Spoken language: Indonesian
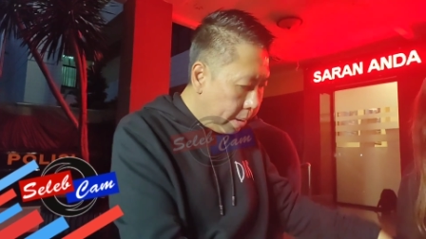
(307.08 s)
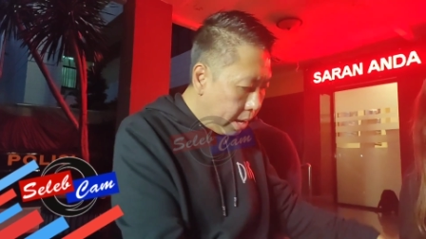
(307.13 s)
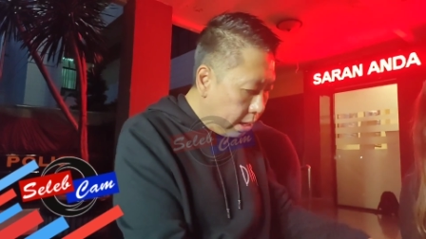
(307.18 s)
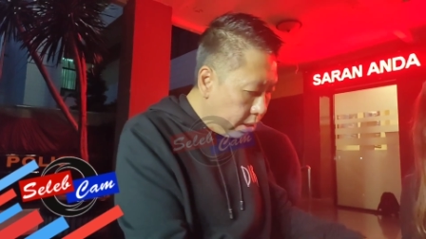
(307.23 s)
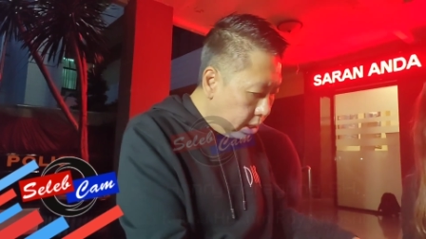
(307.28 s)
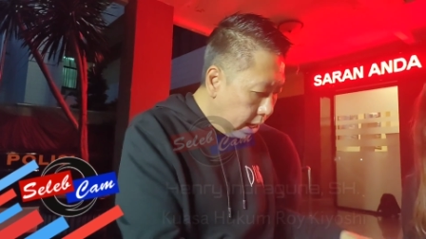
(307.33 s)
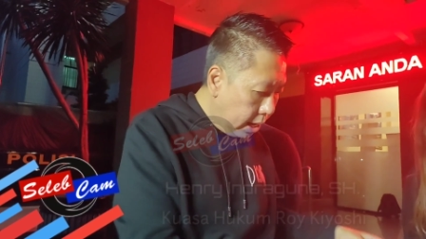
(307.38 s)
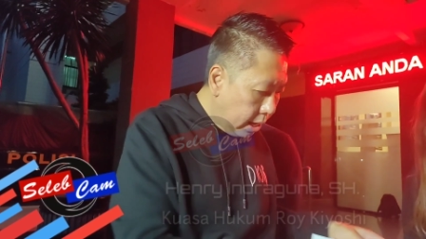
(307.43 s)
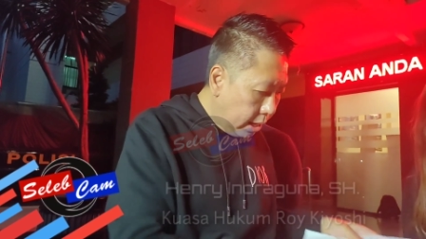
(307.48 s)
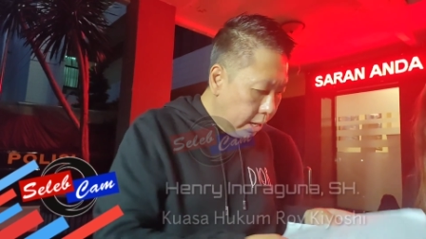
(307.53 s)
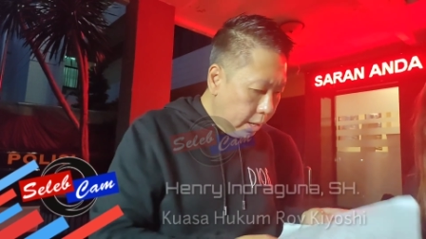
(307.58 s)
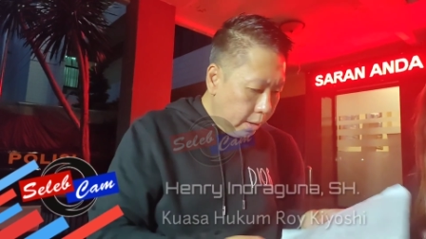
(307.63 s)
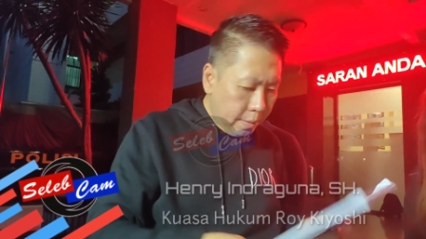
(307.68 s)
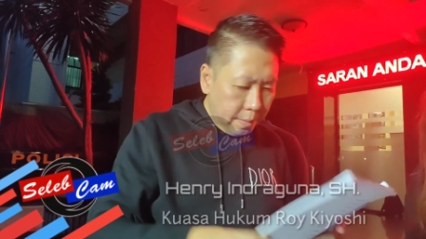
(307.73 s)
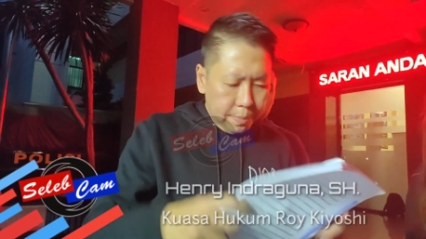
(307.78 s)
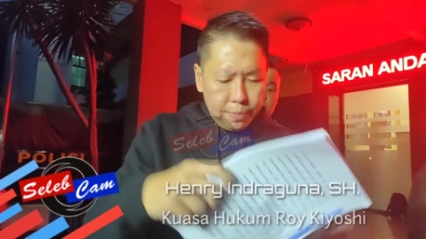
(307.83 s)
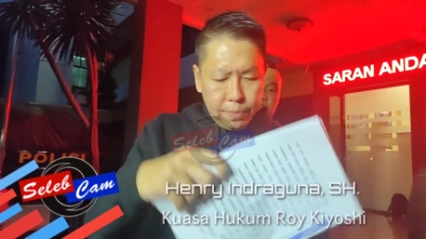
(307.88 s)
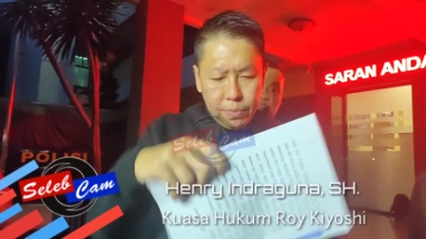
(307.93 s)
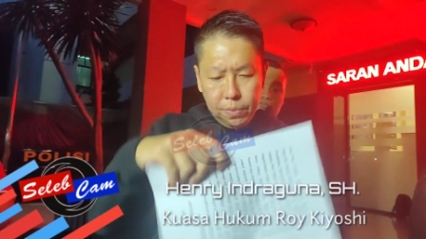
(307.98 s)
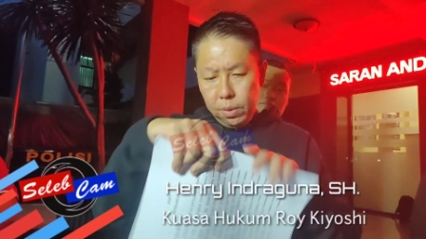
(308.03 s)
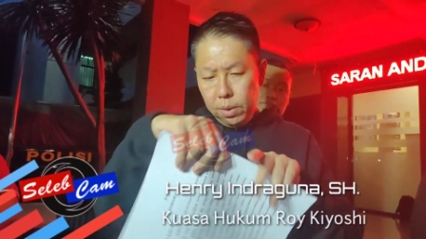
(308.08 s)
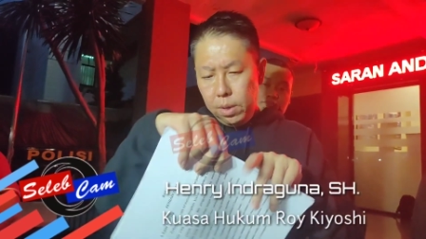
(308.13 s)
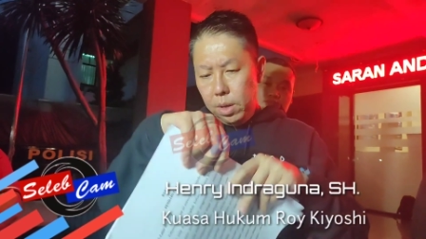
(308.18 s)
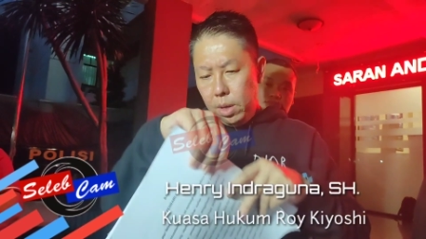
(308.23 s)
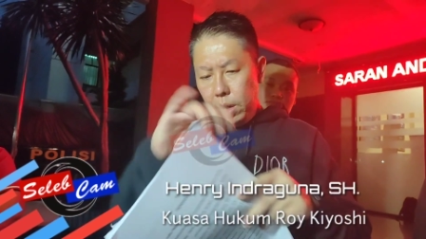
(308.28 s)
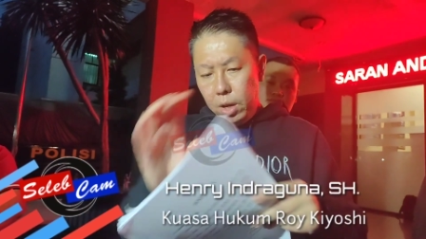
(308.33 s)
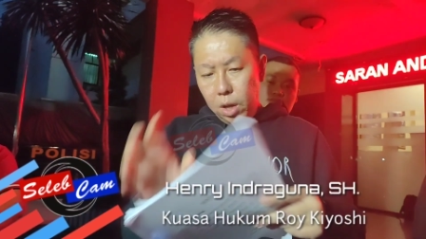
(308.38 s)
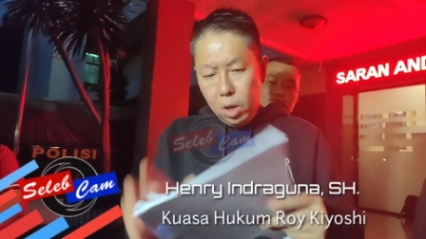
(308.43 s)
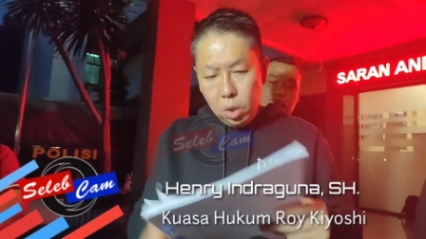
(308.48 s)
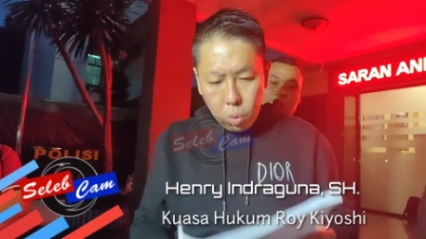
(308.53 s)
pelajari
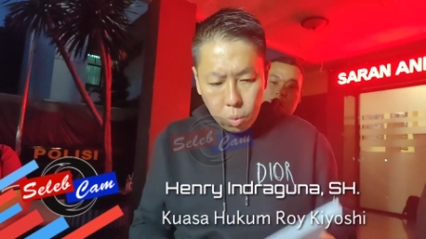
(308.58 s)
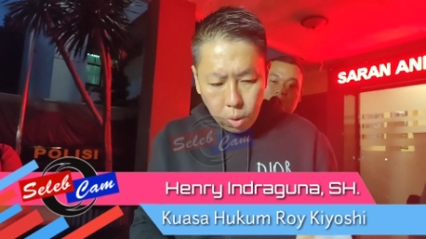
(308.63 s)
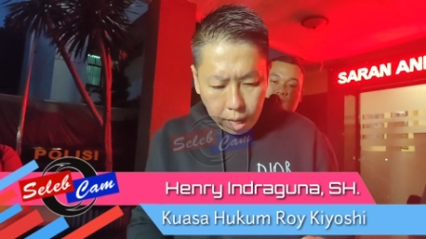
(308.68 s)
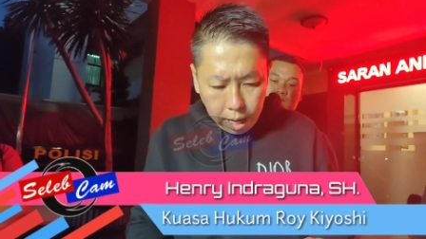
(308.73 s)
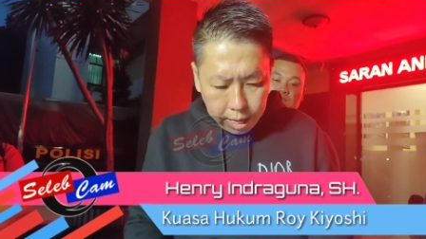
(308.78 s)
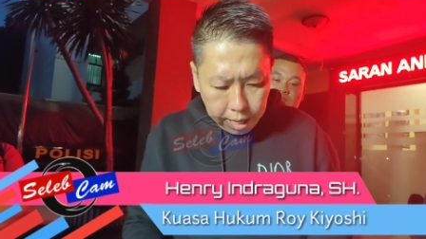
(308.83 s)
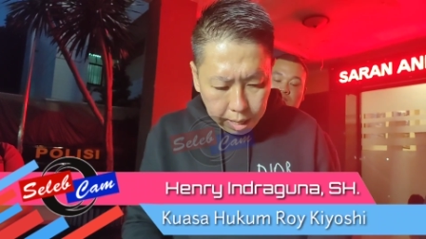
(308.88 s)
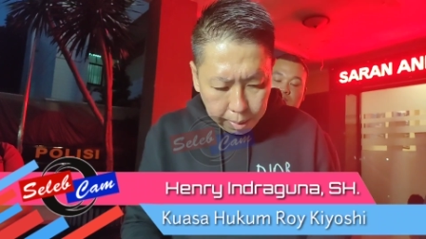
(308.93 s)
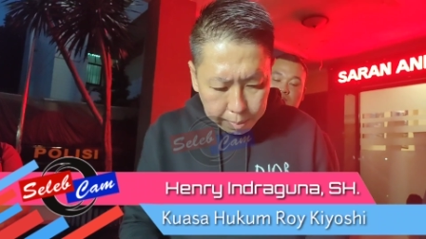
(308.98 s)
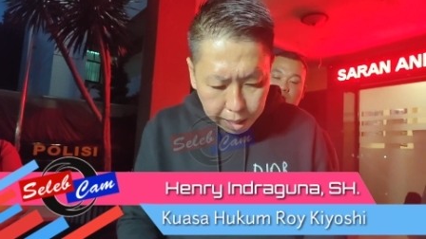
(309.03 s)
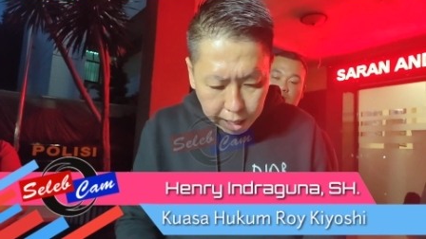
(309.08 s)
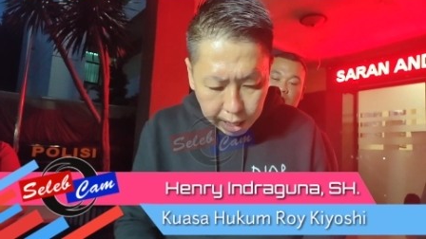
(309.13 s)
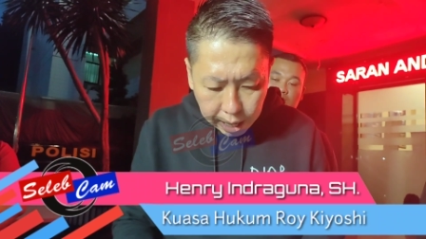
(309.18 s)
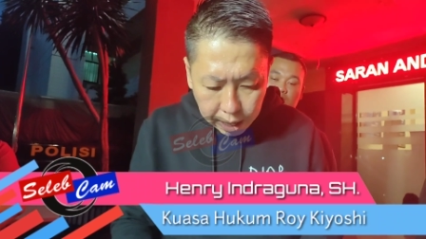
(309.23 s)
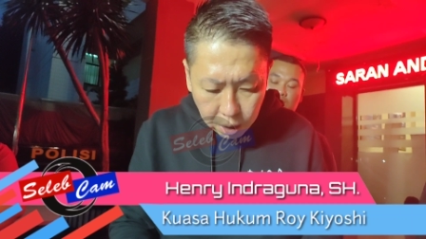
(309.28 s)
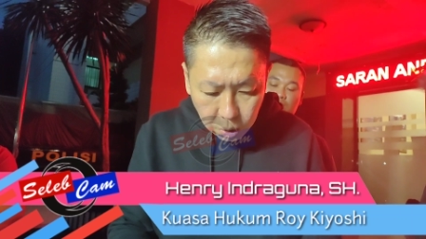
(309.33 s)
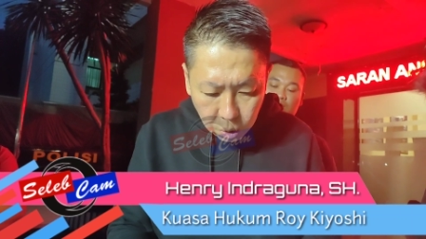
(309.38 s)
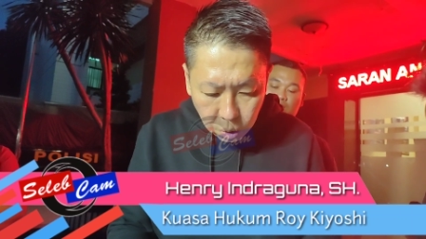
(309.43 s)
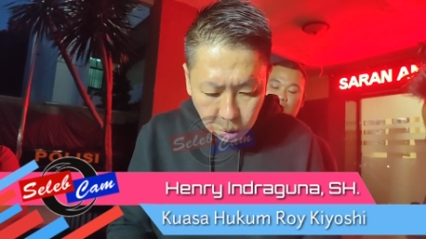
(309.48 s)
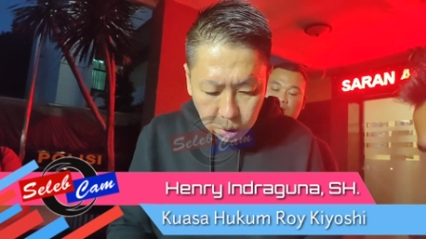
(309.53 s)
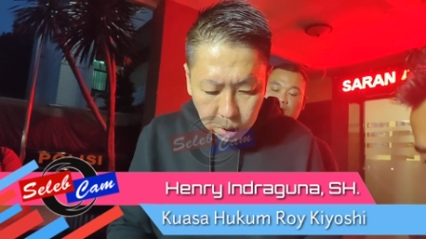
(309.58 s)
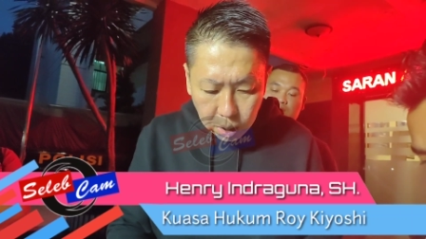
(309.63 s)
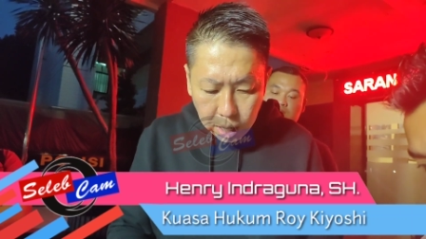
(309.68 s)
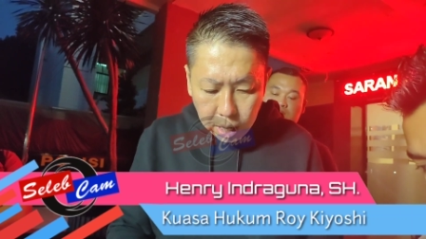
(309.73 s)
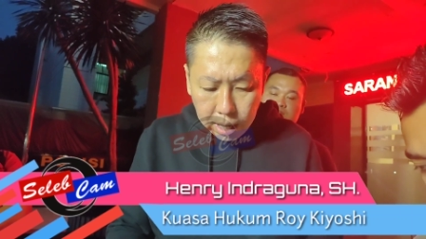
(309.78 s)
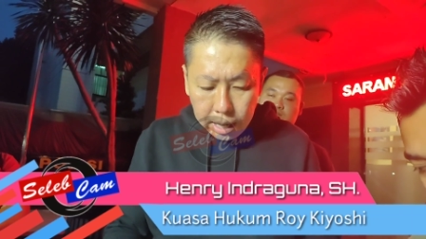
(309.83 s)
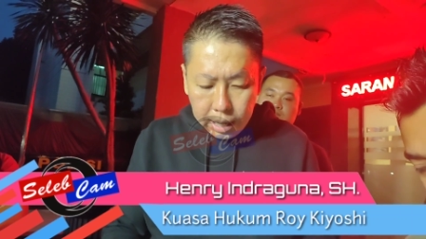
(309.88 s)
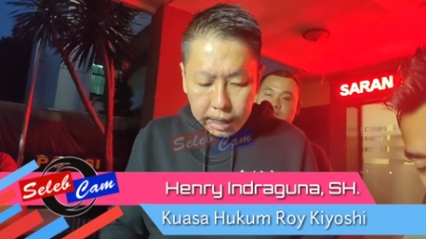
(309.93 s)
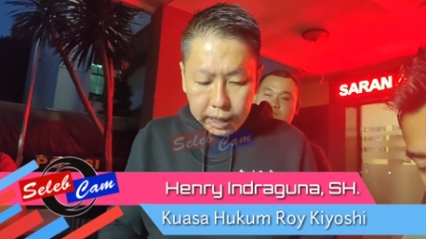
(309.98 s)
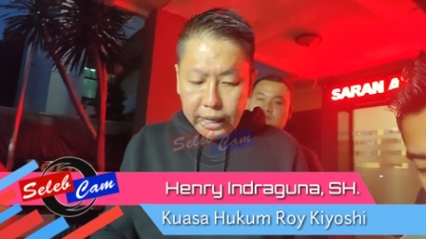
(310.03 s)
itu ada mengandung
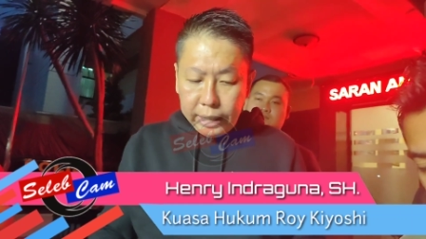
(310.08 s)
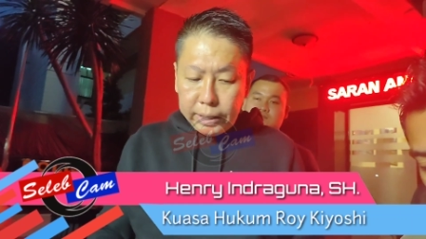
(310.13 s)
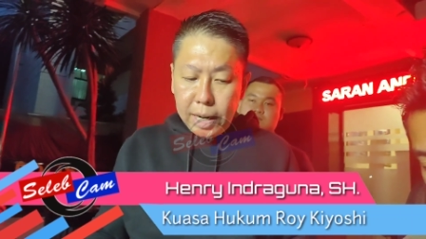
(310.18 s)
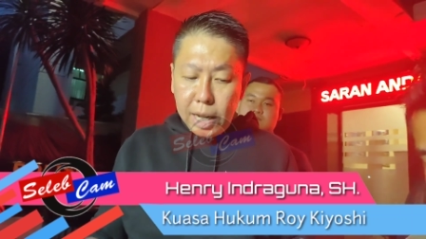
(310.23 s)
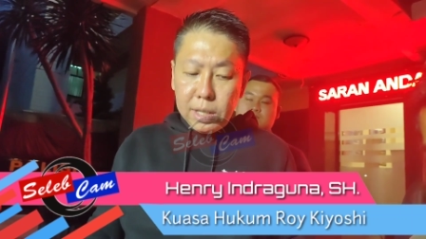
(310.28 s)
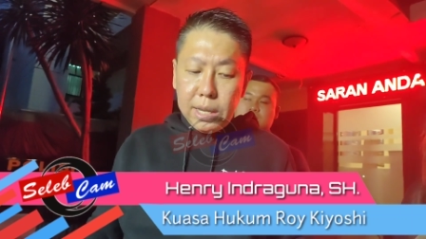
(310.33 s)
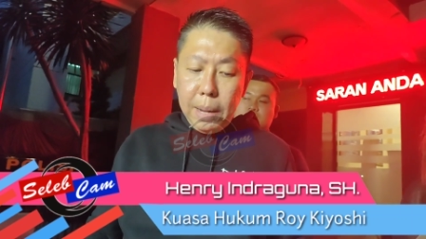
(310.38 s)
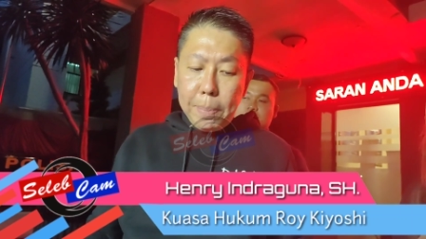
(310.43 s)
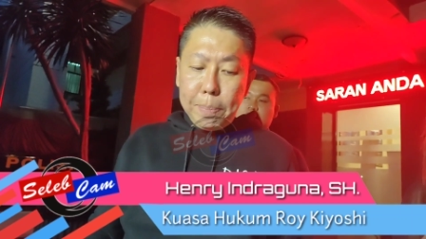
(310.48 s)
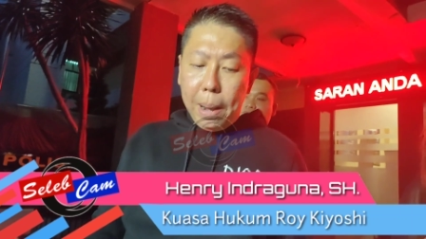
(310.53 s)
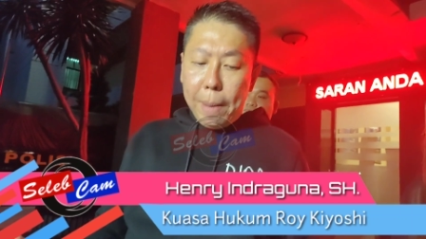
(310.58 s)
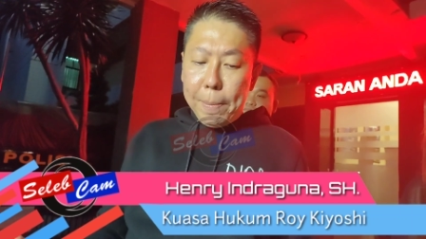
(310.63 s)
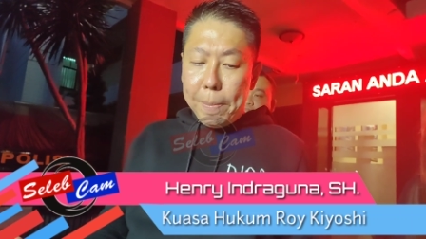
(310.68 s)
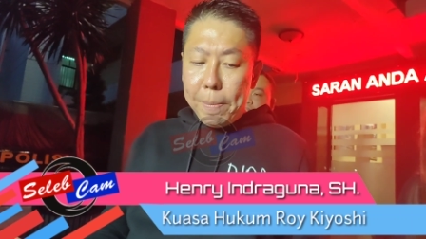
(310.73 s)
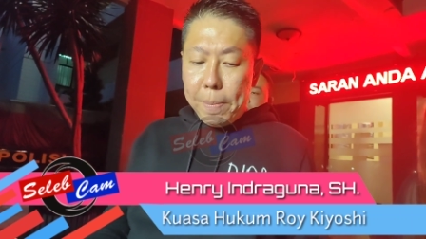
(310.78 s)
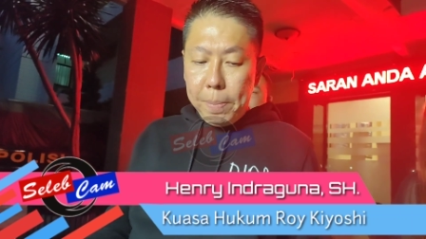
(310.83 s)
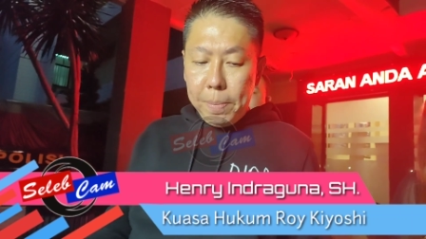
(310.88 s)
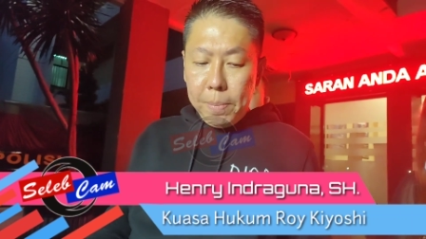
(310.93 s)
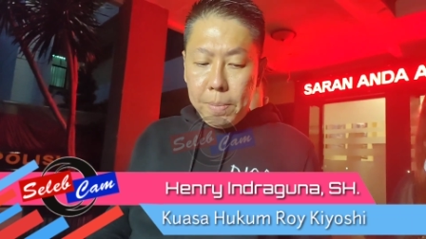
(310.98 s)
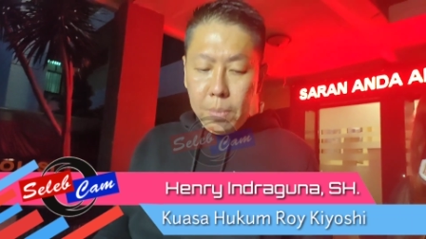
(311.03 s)
nitrasepam.